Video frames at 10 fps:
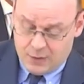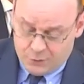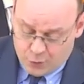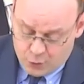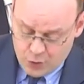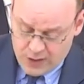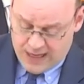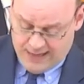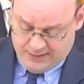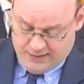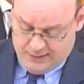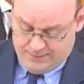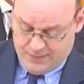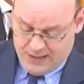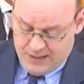für ungeeignet
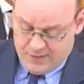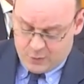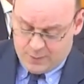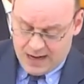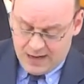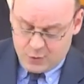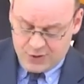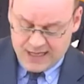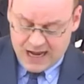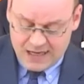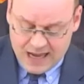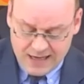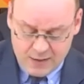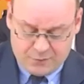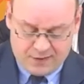zumal durch die
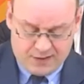alleinige